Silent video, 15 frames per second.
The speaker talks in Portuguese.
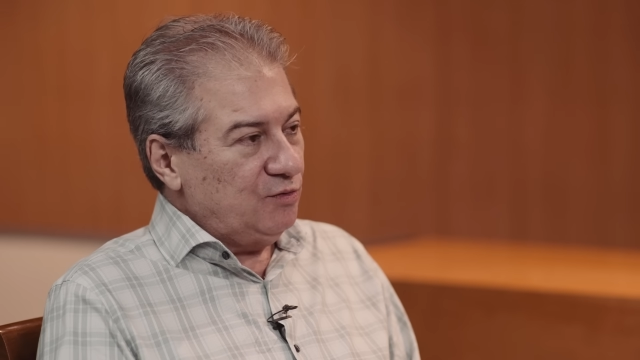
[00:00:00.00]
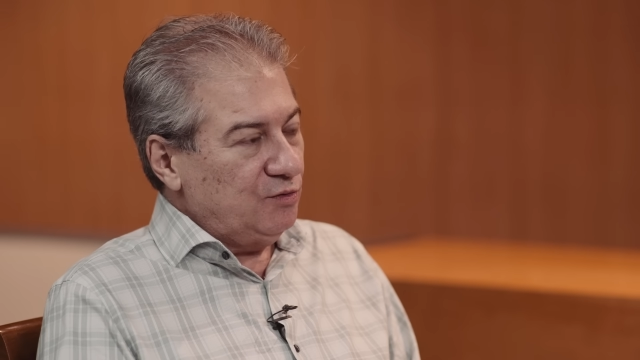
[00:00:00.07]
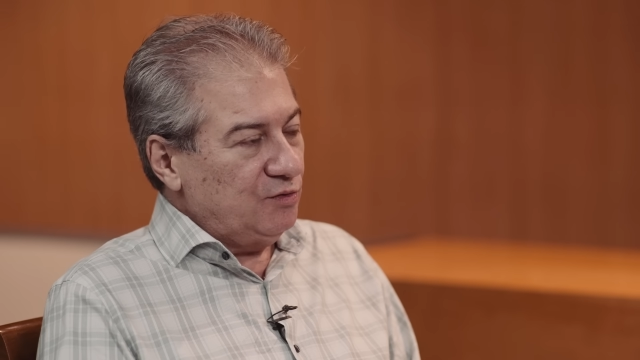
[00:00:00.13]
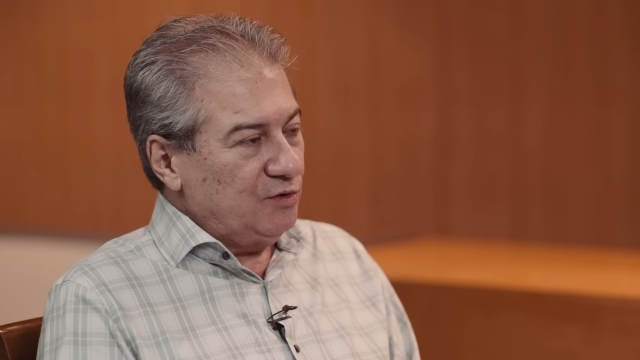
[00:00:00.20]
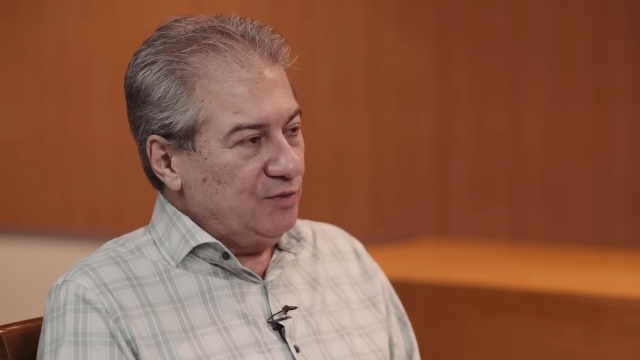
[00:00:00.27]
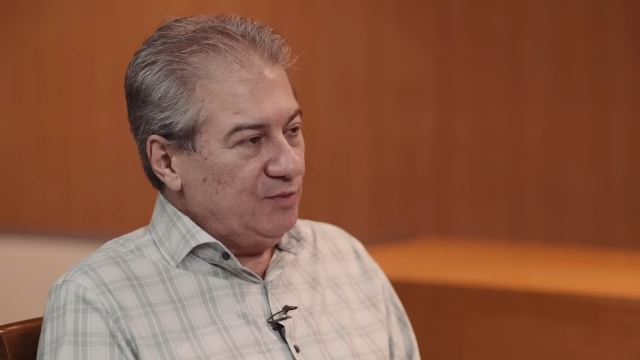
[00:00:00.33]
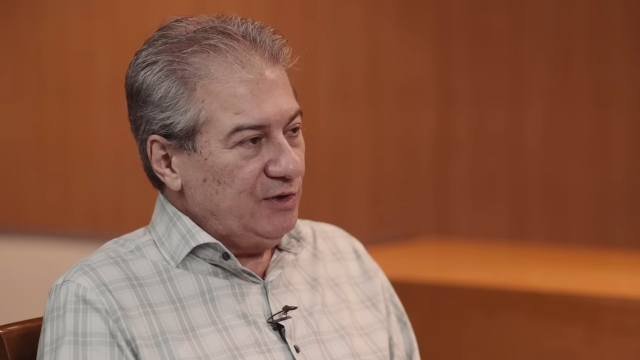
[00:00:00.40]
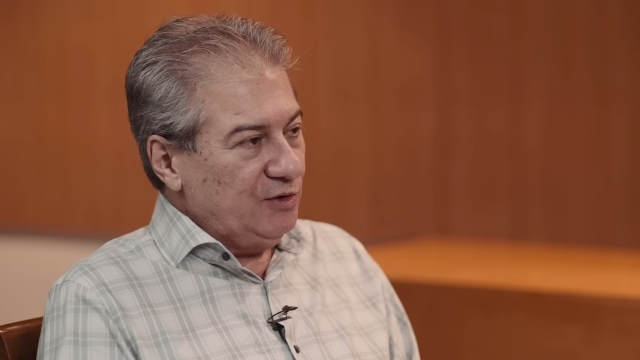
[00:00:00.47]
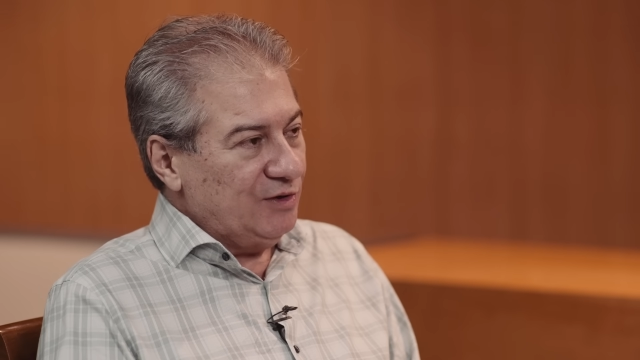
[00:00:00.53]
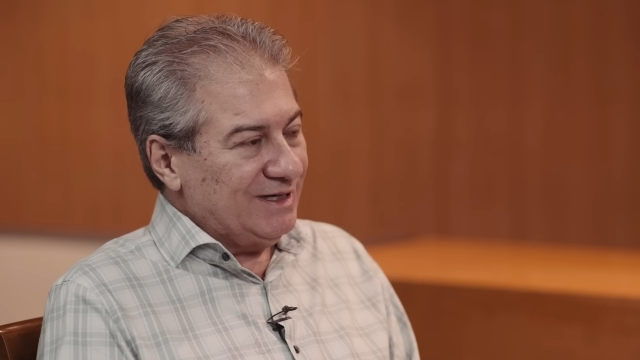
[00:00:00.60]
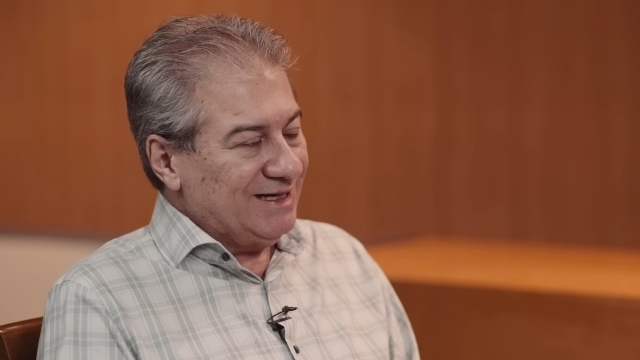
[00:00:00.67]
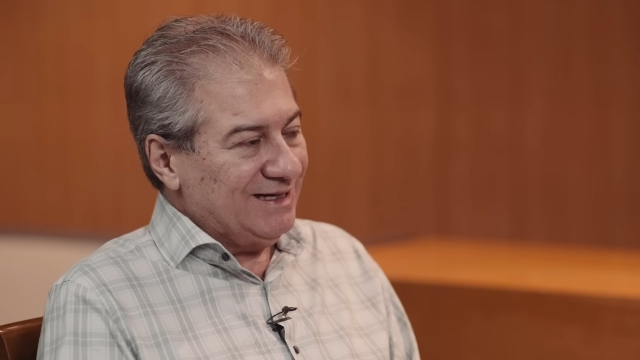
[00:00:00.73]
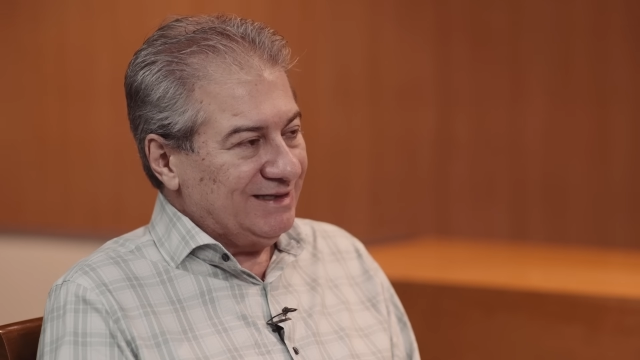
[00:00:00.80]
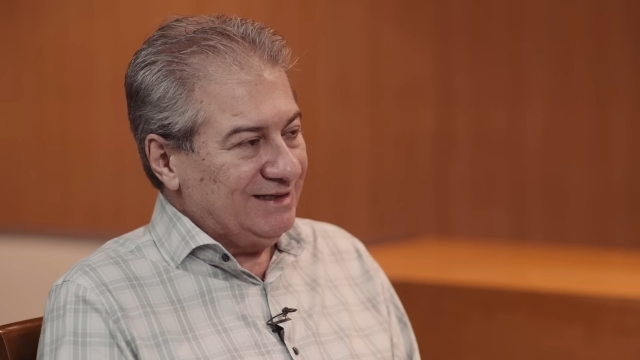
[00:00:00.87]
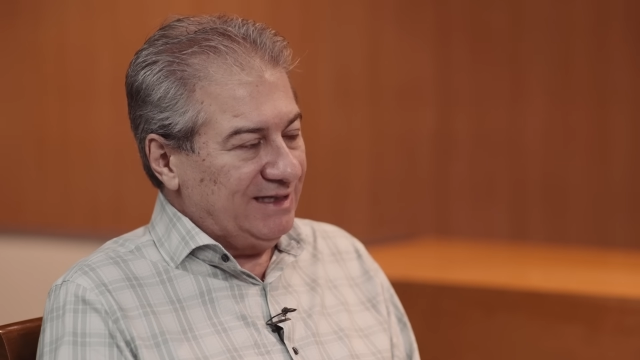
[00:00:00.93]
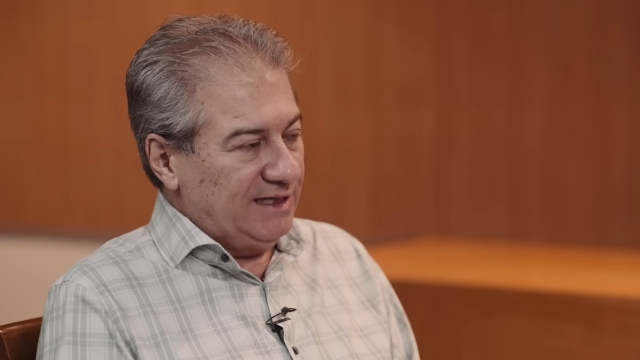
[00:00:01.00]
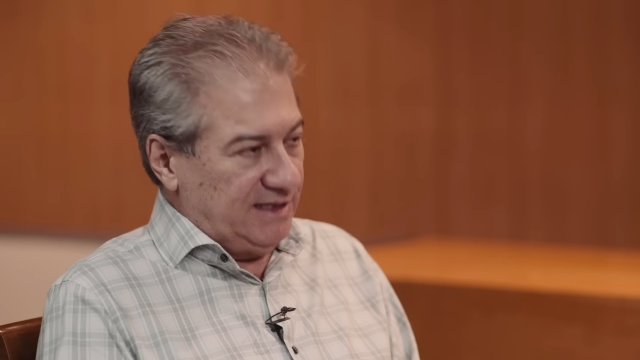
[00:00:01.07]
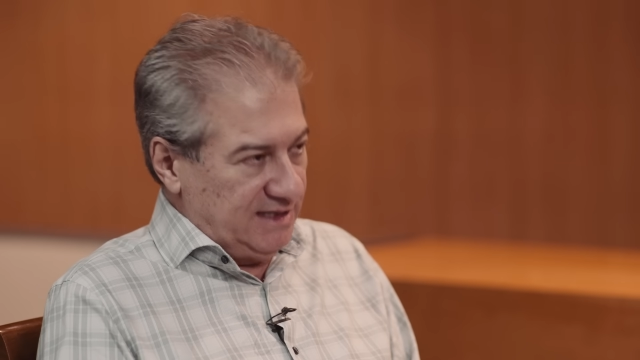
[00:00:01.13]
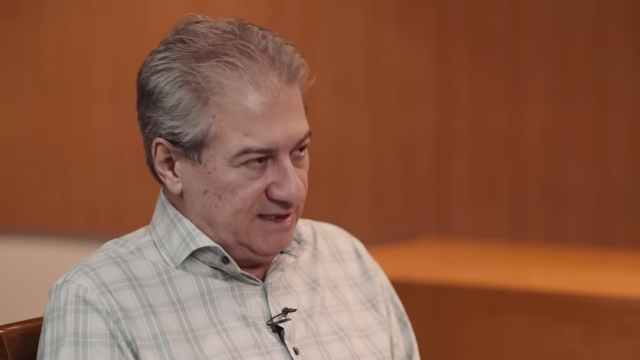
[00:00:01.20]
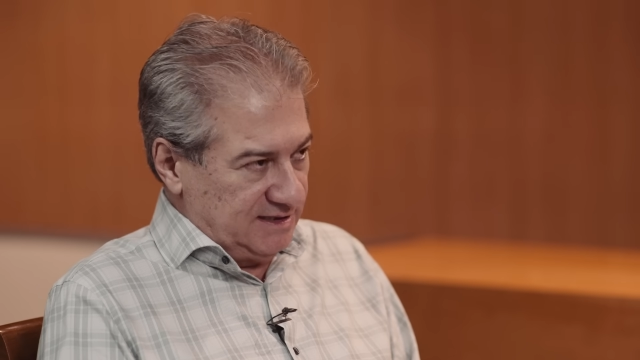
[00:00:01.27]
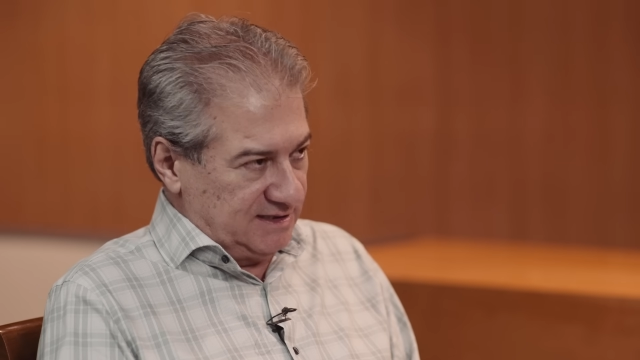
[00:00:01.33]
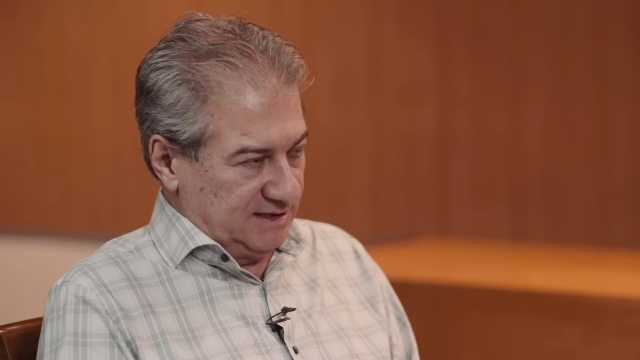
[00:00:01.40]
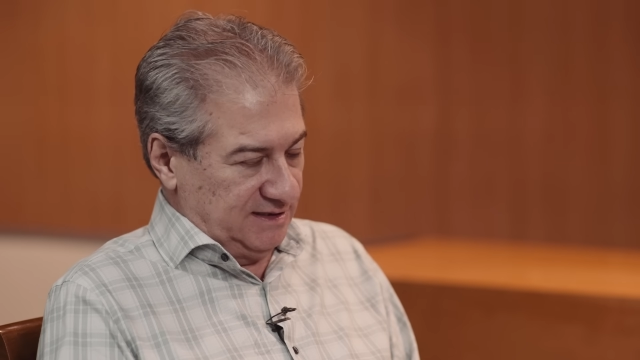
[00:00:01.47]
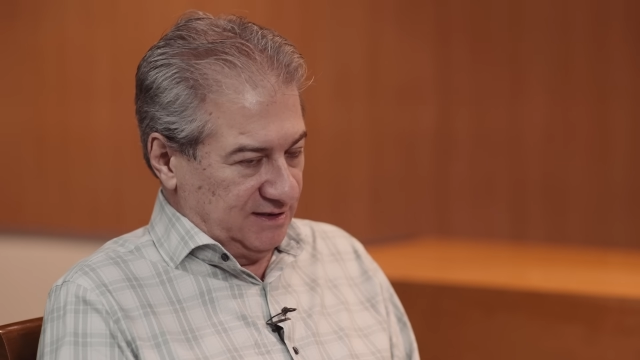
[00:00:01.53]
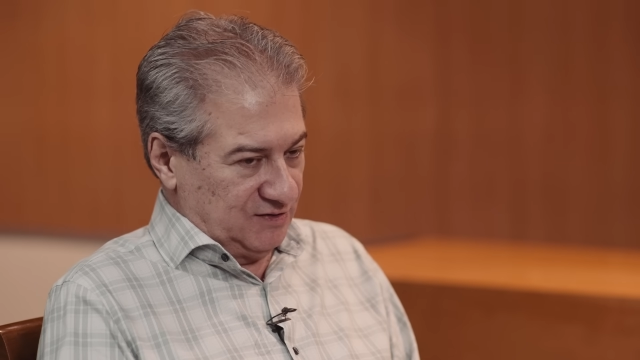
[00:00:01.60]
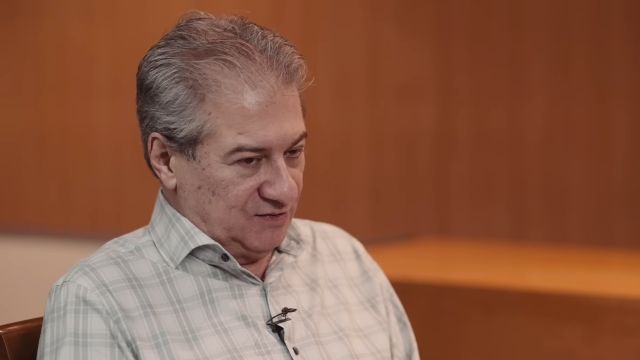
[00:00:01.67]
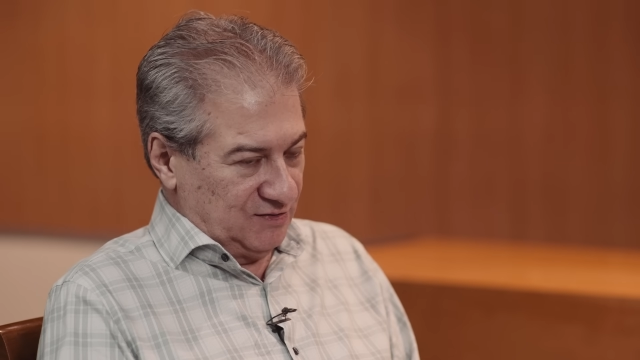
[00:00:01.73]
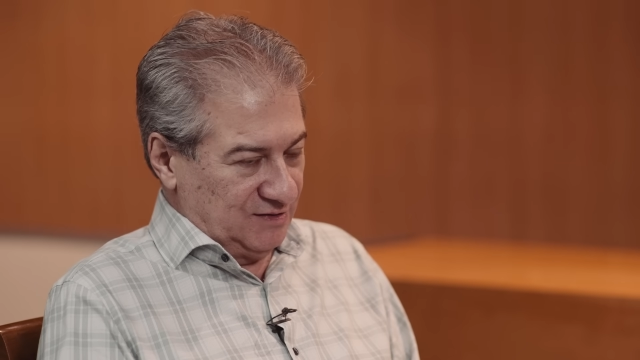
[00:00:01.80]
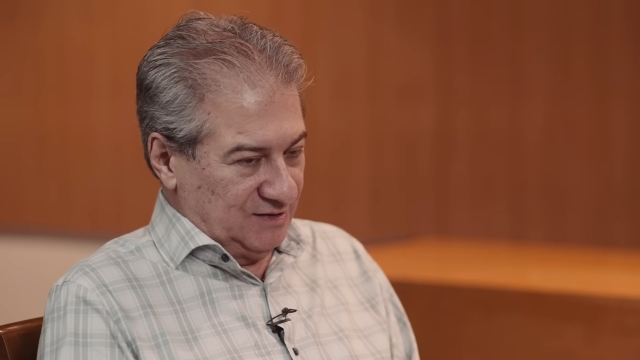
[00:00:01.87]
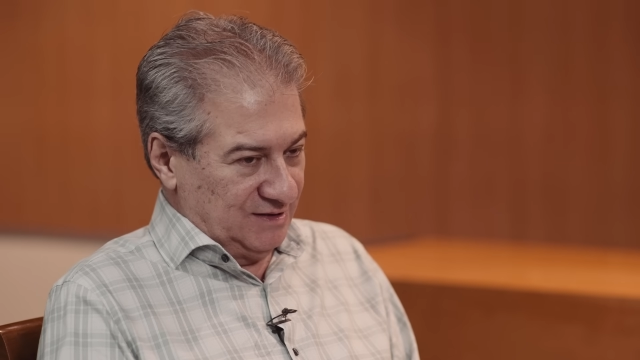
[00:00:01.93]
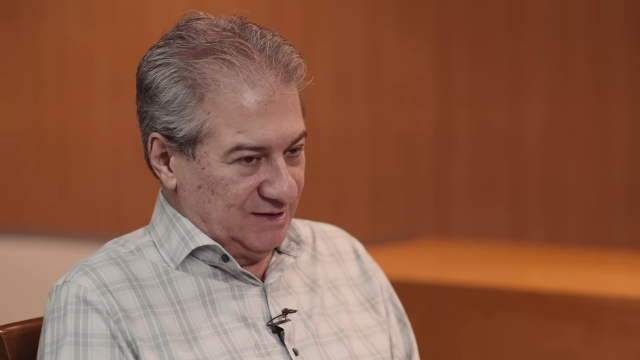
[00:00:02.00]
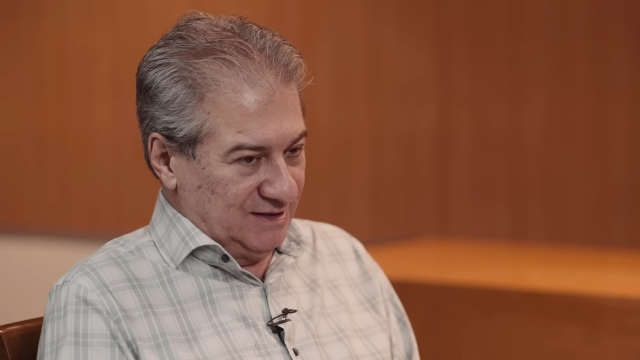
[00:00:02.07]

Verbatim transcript: o que melhor caracteriza isso